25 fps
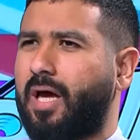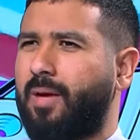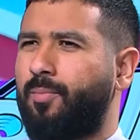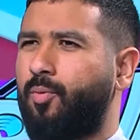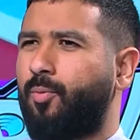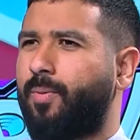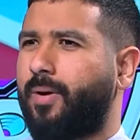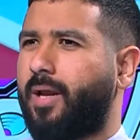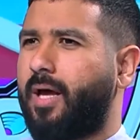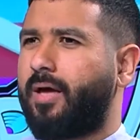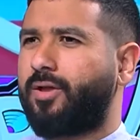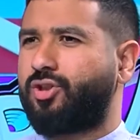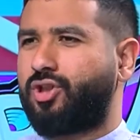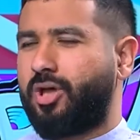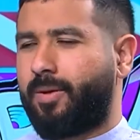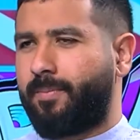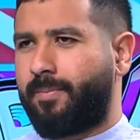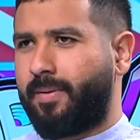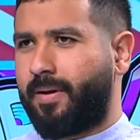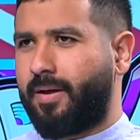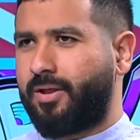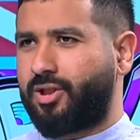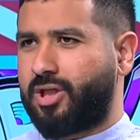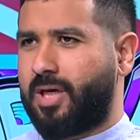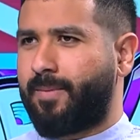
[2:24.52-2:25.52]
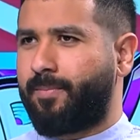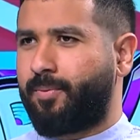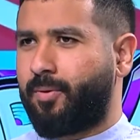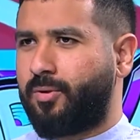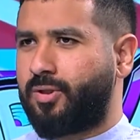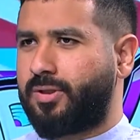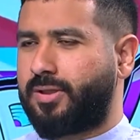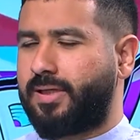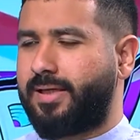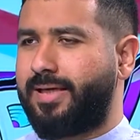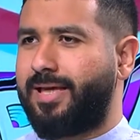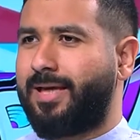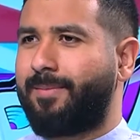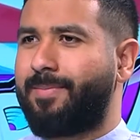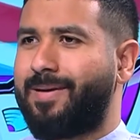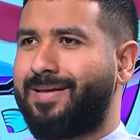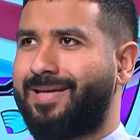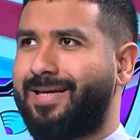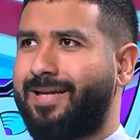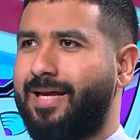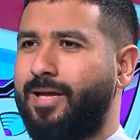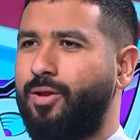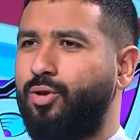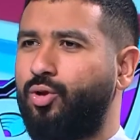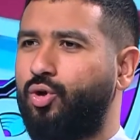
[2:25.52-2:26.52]
مباراه بالشامبيونز ليج
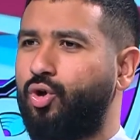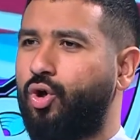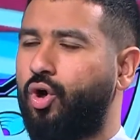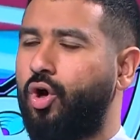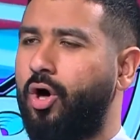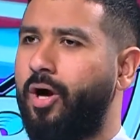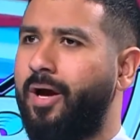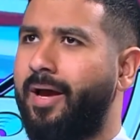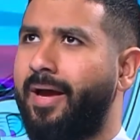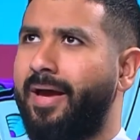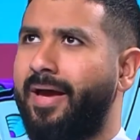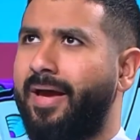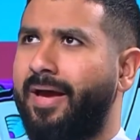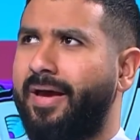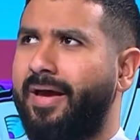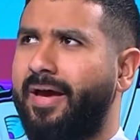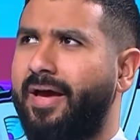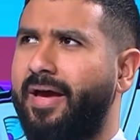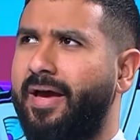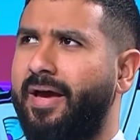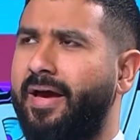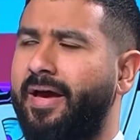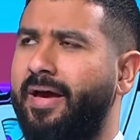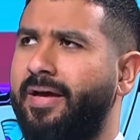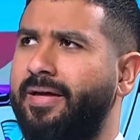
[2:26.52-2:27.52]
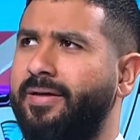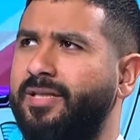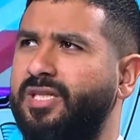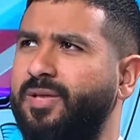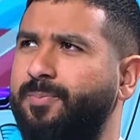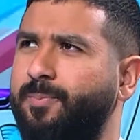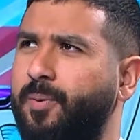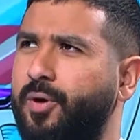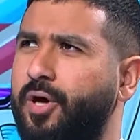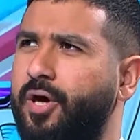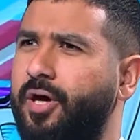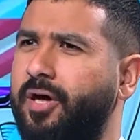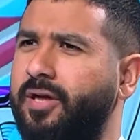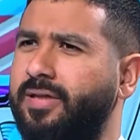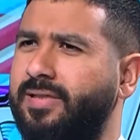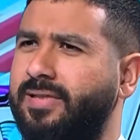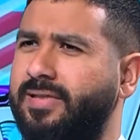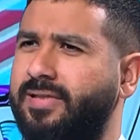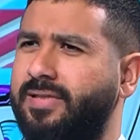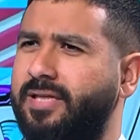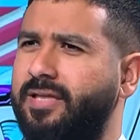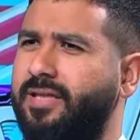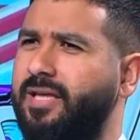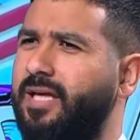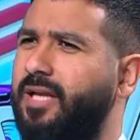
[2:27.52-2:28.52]
بعدين عنده آه، سبيرز
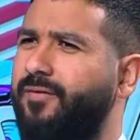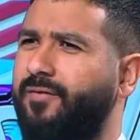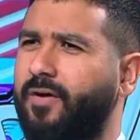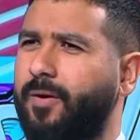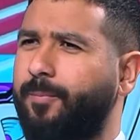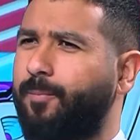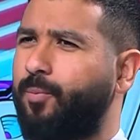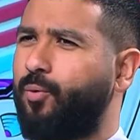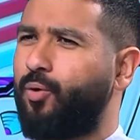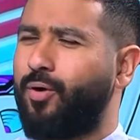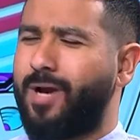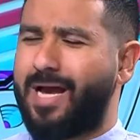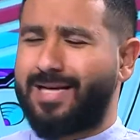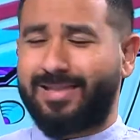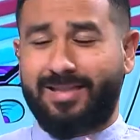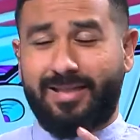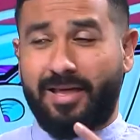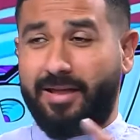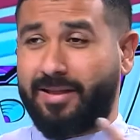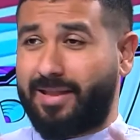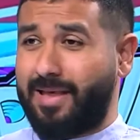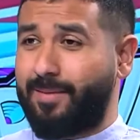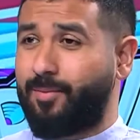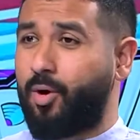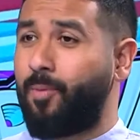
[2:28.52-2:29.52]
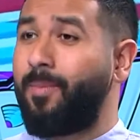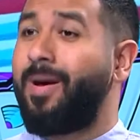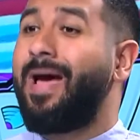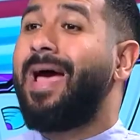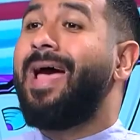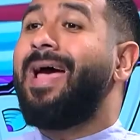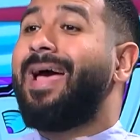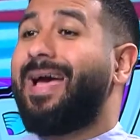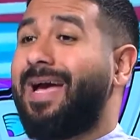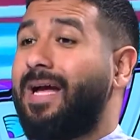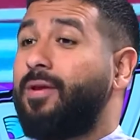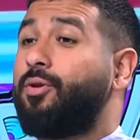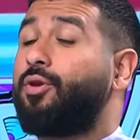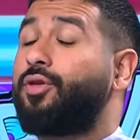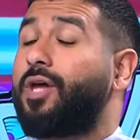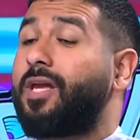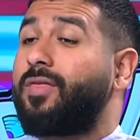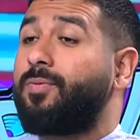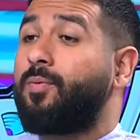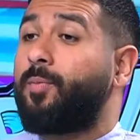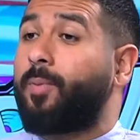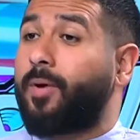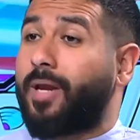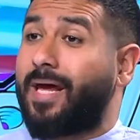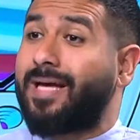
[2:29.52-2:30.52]
سيتي ليفربول ناس ترتيبهم عنده ثلاث
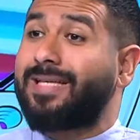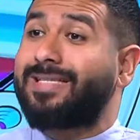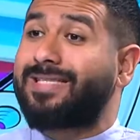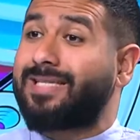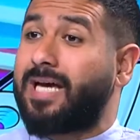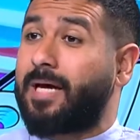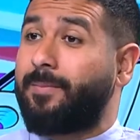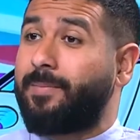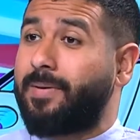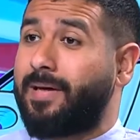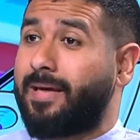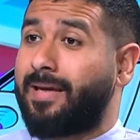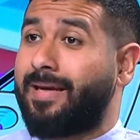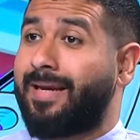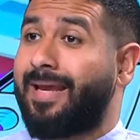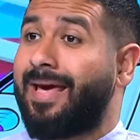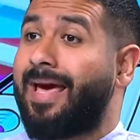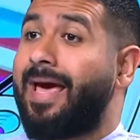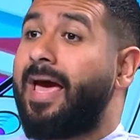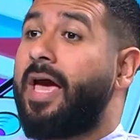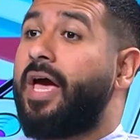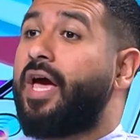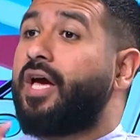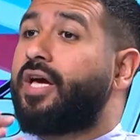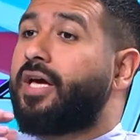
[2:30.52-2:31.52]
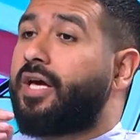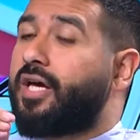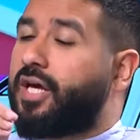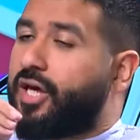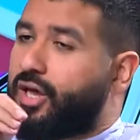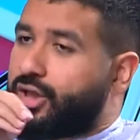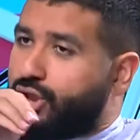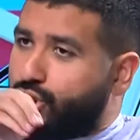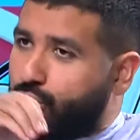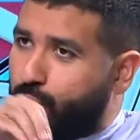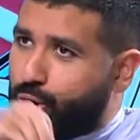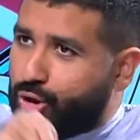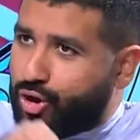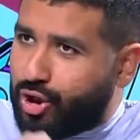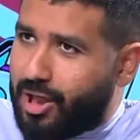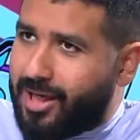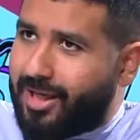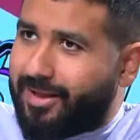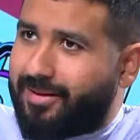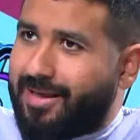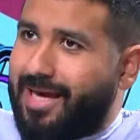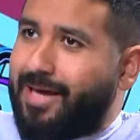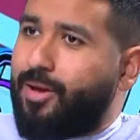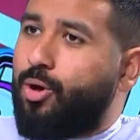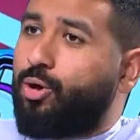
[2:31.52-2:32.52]
مباريات صعبين سولشاير
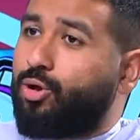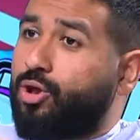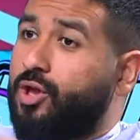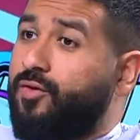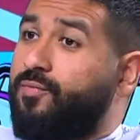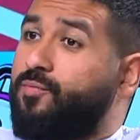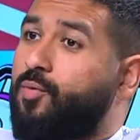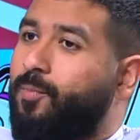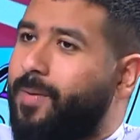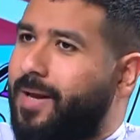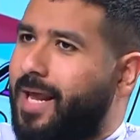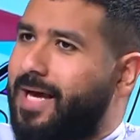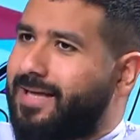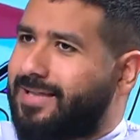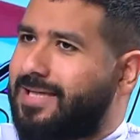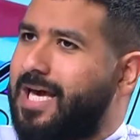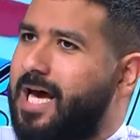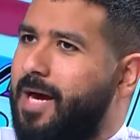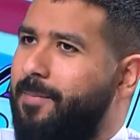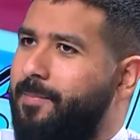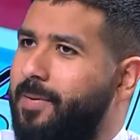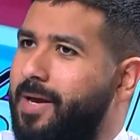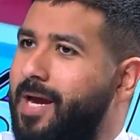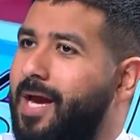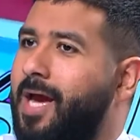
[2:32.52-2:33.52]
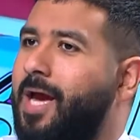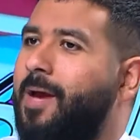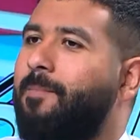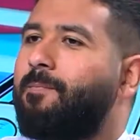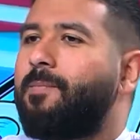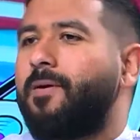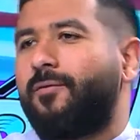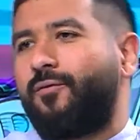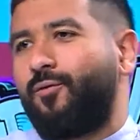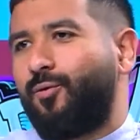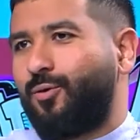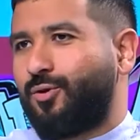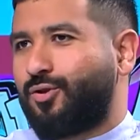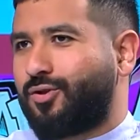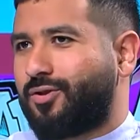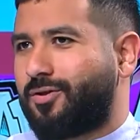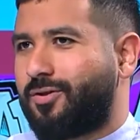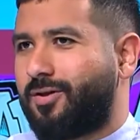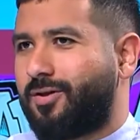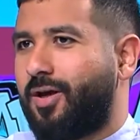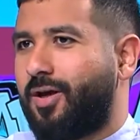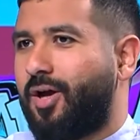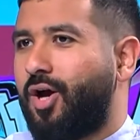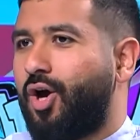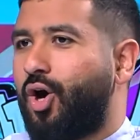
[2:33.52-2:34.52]
تعال حطيه في مباراه صعبه بيفوز
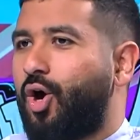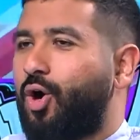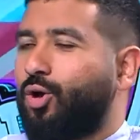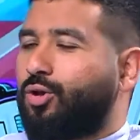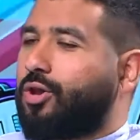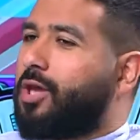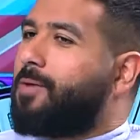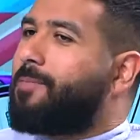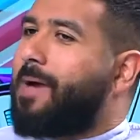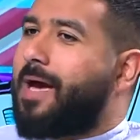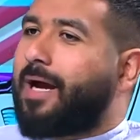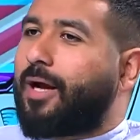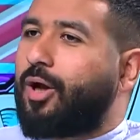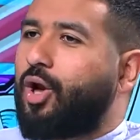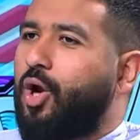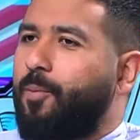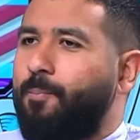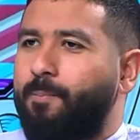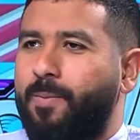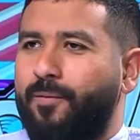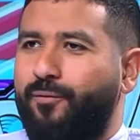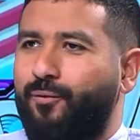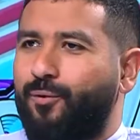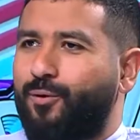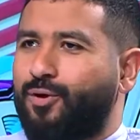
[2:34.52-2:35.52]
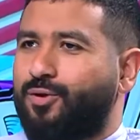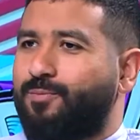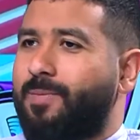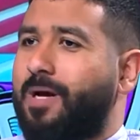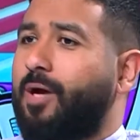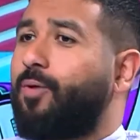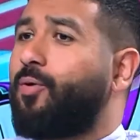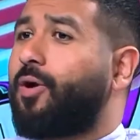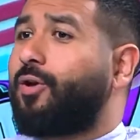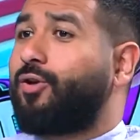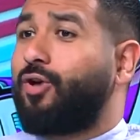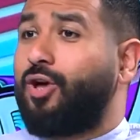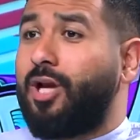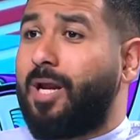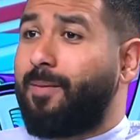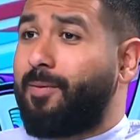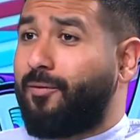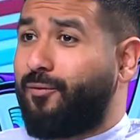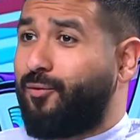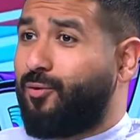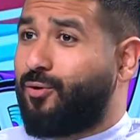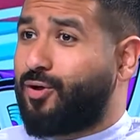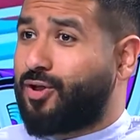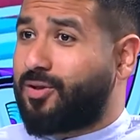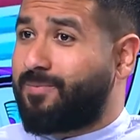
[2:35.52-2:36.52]
حطيه مع كلوب بيفوز مع جوارديولا
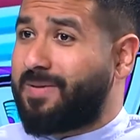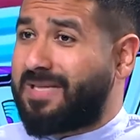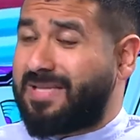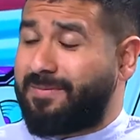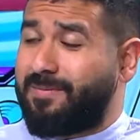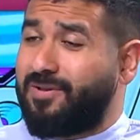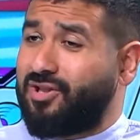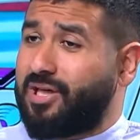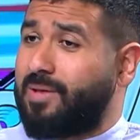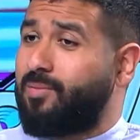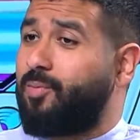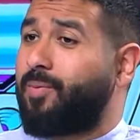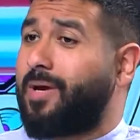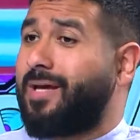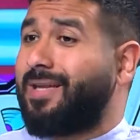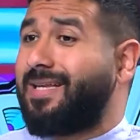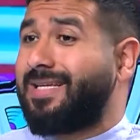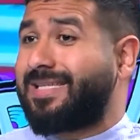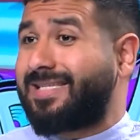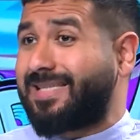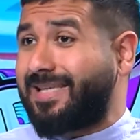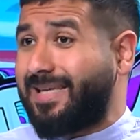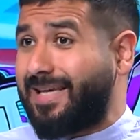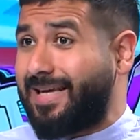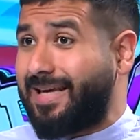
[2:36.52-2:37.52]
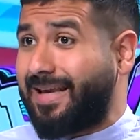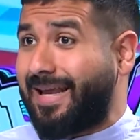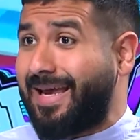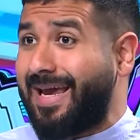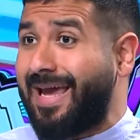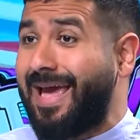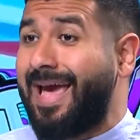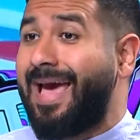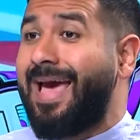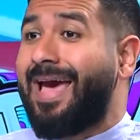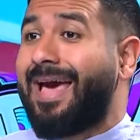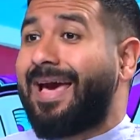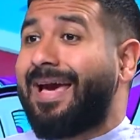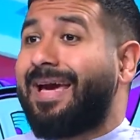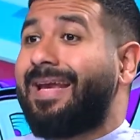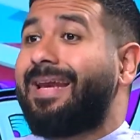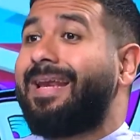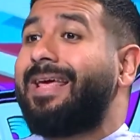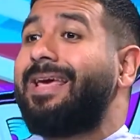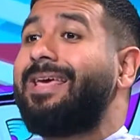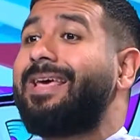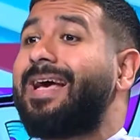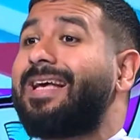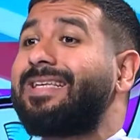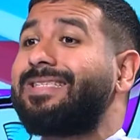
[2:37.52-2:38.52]
بيفوز بس بيجي المباريات الصغيره اللي
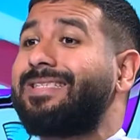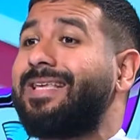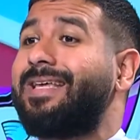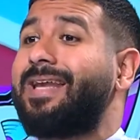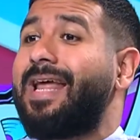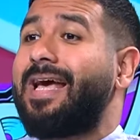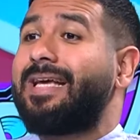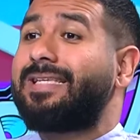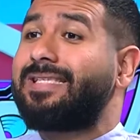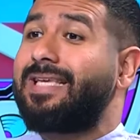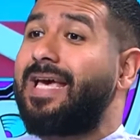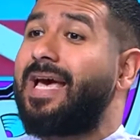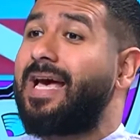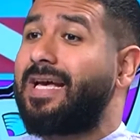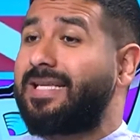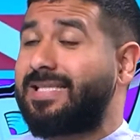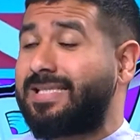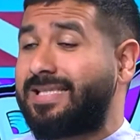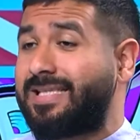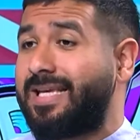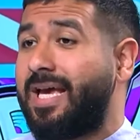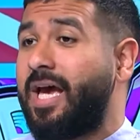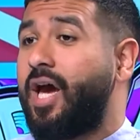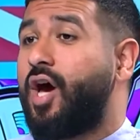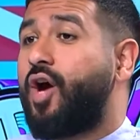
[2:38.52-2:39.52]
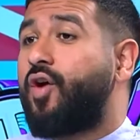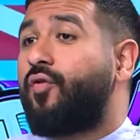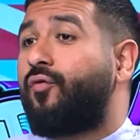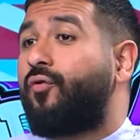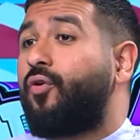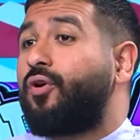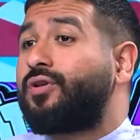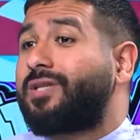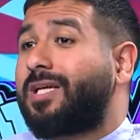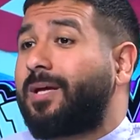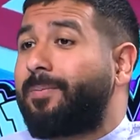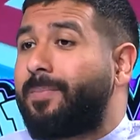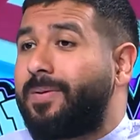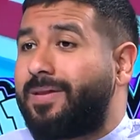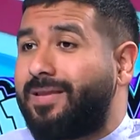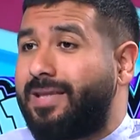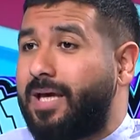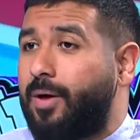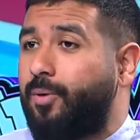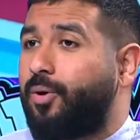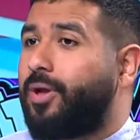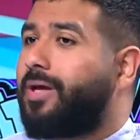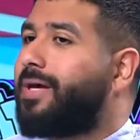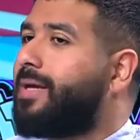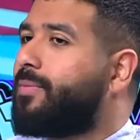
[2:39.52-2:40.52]
هي اصلا اساس فوزك
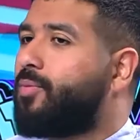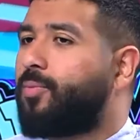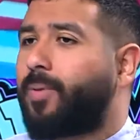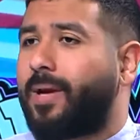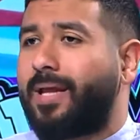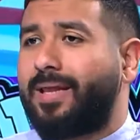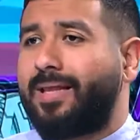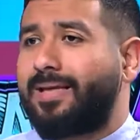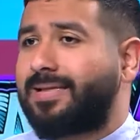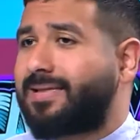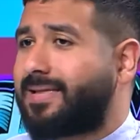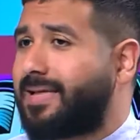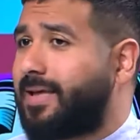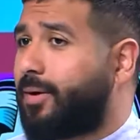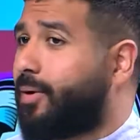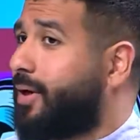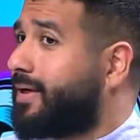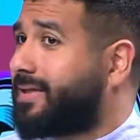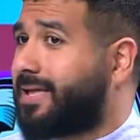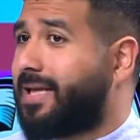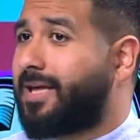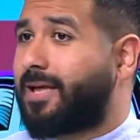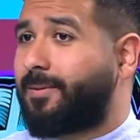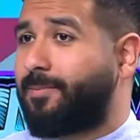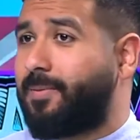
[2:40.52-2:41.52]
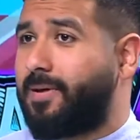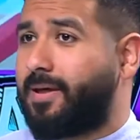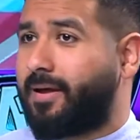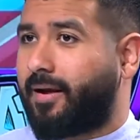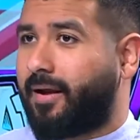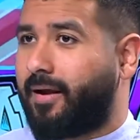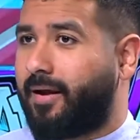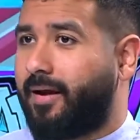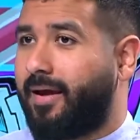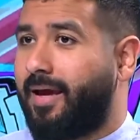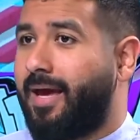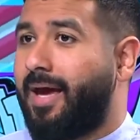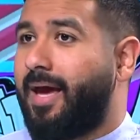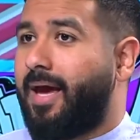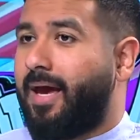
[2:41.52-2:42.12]
بالدوري هي المباريات الصغيره وليس الكبيره صح.